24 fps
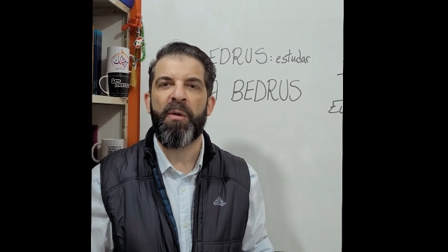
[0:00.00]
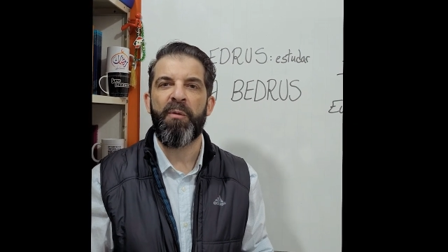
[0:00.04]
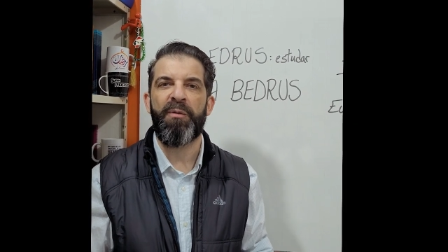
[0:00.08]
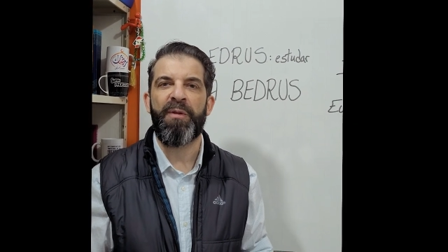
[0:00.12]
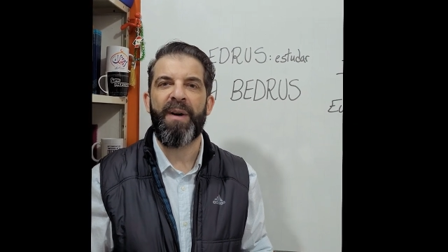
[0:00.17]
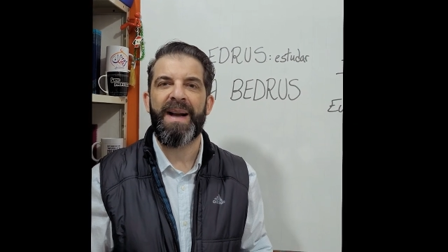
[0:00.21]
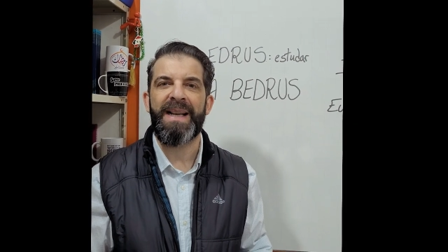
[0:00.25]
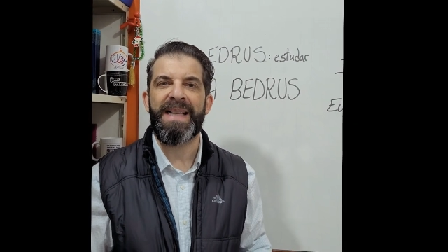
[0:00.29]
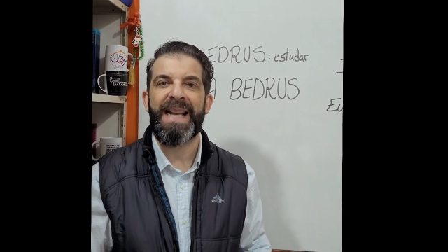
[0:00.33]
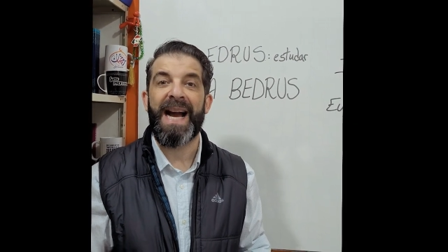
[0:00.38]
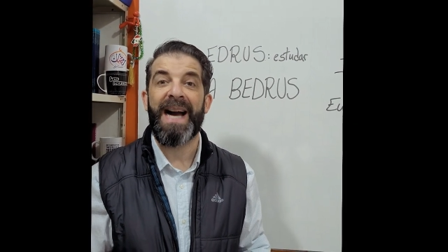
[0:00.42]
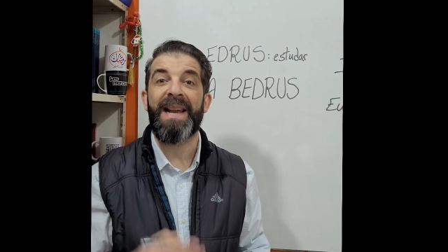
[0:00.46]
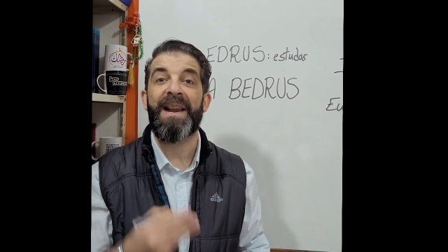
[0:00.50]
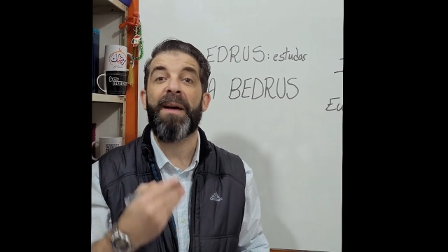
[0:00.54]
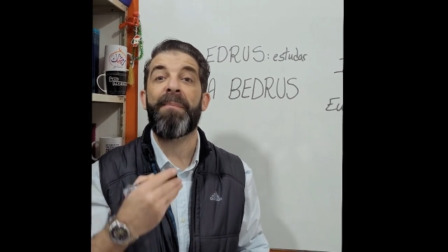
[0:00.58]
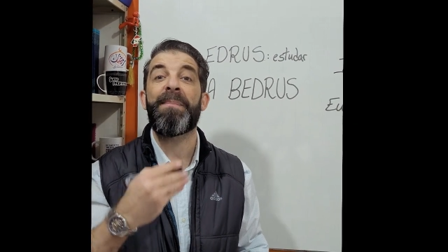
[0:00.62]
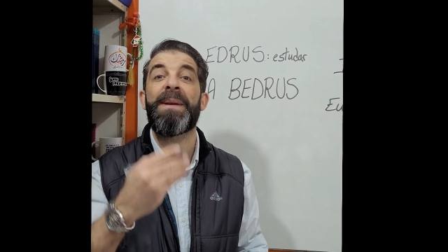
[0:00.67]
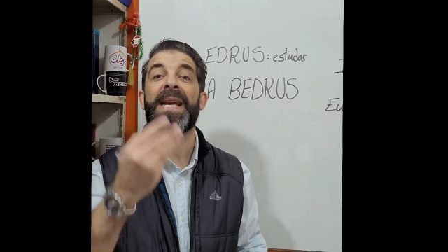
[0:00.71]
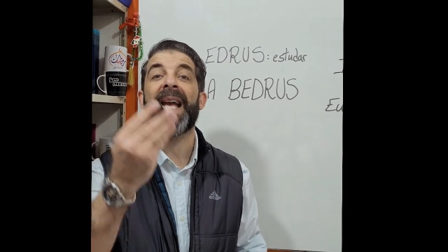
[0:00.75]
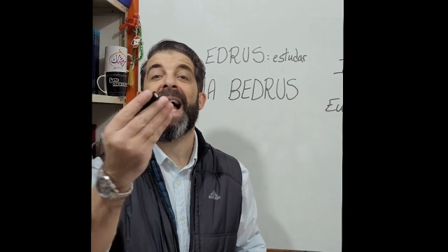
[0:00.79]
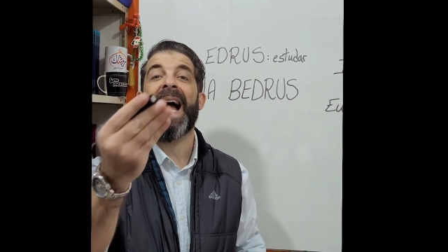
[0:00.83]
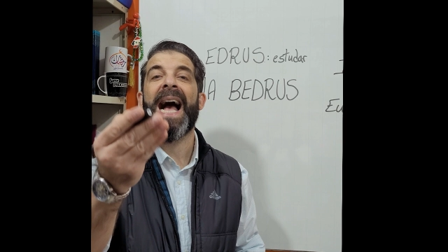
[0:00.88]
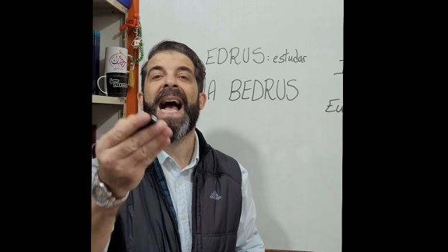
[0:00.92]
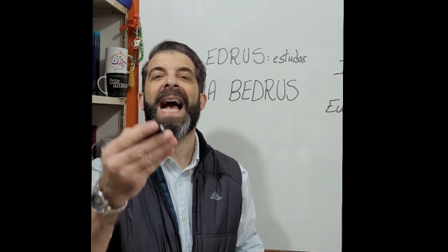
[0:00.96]
Fale
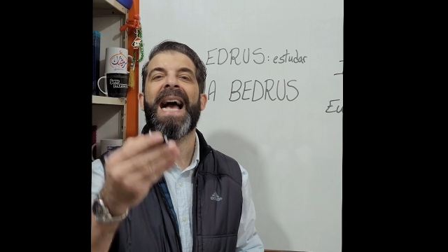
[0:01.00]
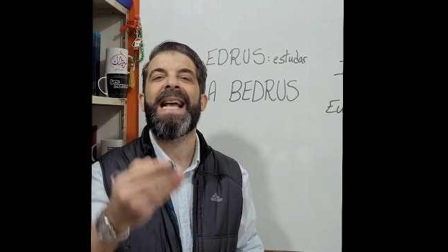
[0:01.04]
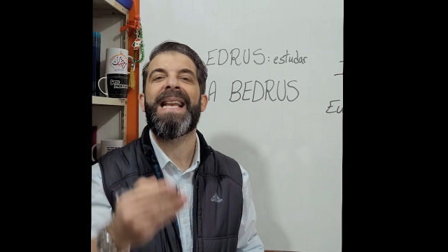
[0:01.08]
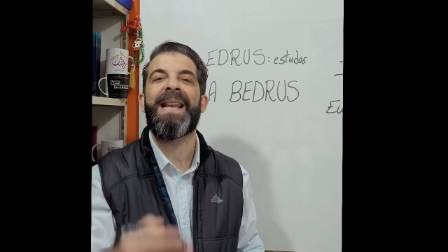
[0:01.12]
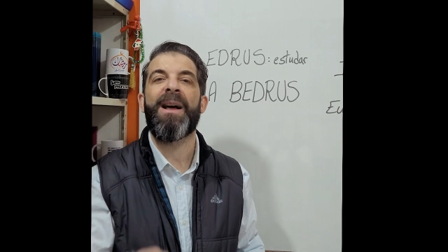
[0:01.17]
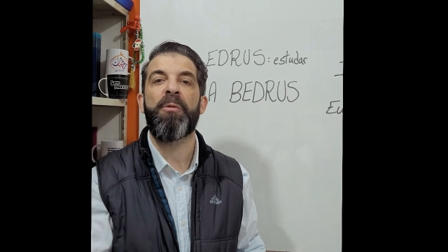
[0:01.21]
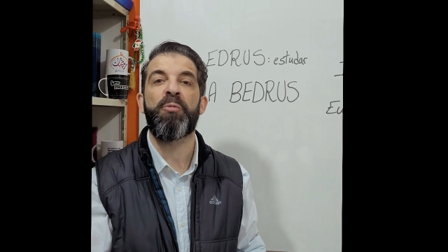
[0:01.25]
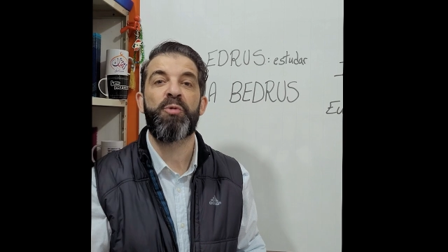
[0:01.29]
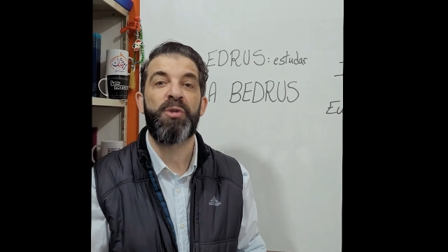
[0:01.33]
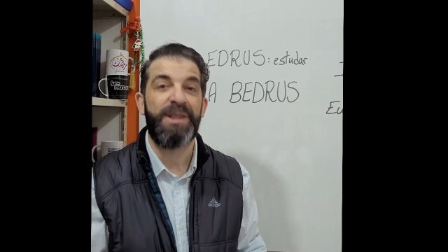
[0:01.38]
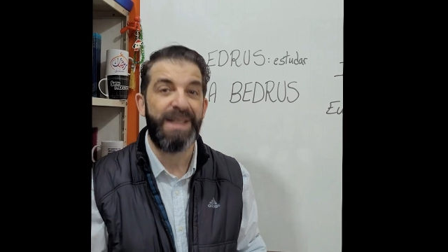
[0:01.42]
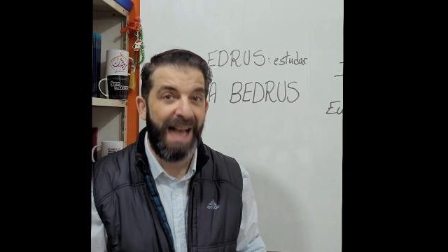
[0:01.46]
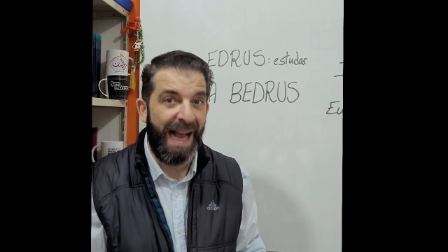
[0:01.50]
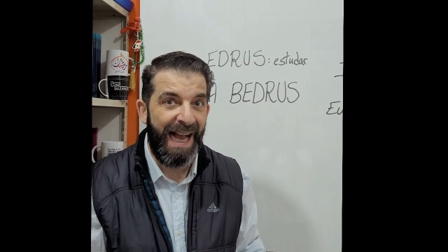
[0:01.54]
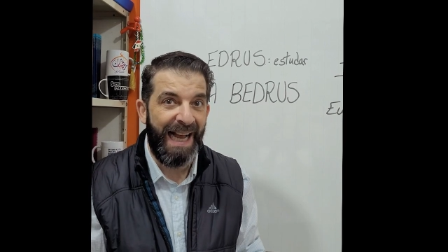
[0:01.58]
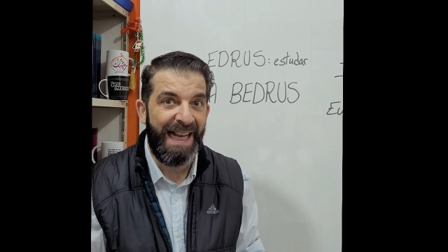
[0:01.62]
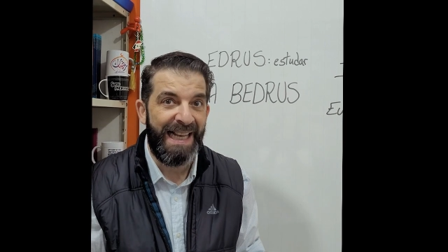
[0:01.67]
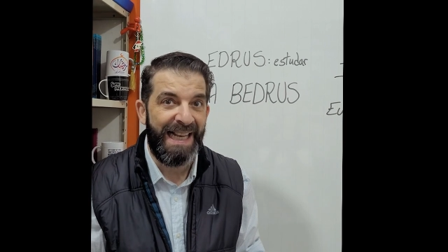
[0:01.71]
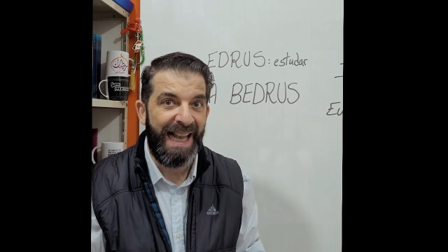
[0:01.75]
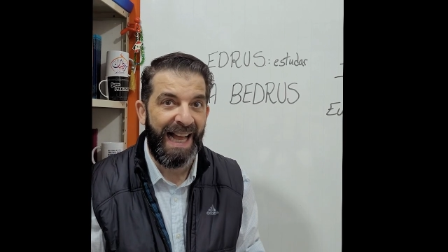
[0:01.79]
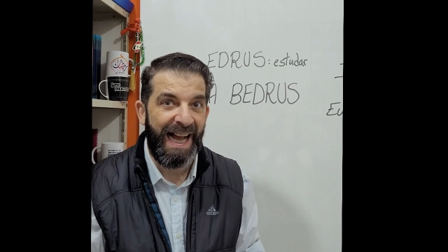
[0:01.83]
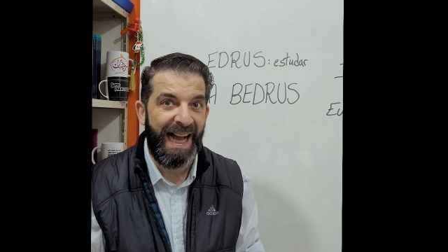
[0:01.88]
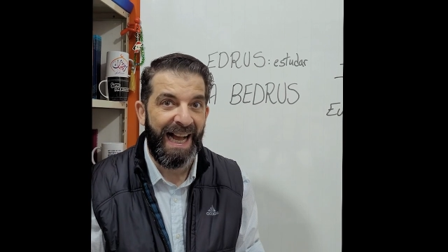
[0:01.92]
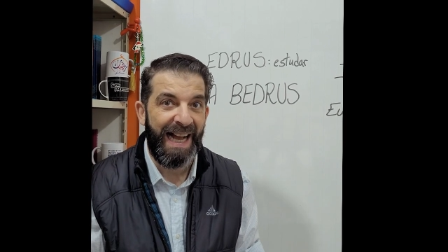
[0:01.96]
Árabe, Ahla ou
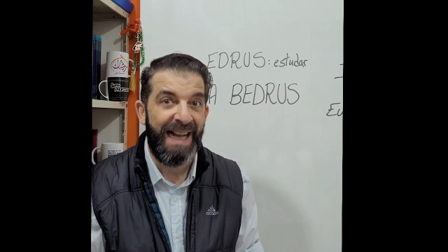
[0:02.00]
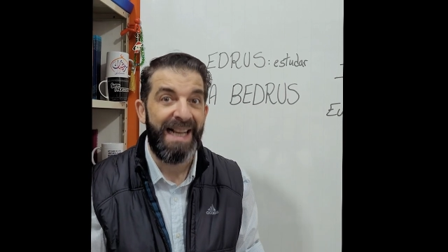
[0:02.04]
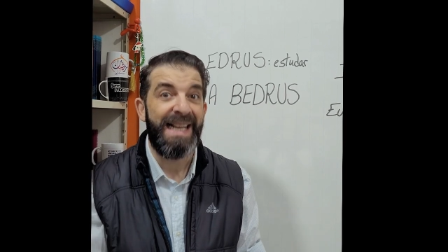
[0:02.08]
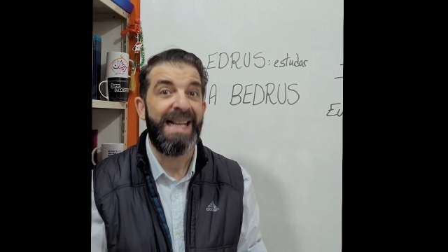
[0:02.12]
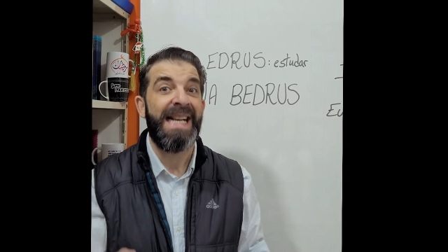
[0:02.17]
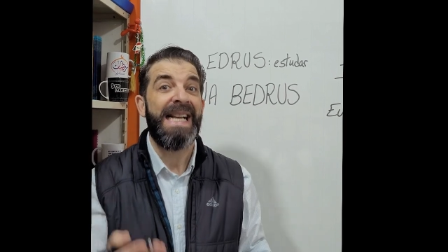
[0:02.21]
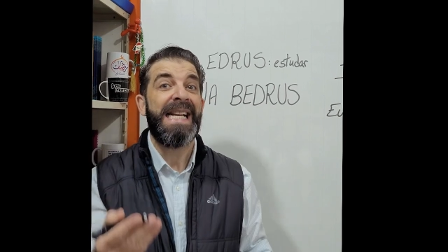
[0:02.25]
Sahla.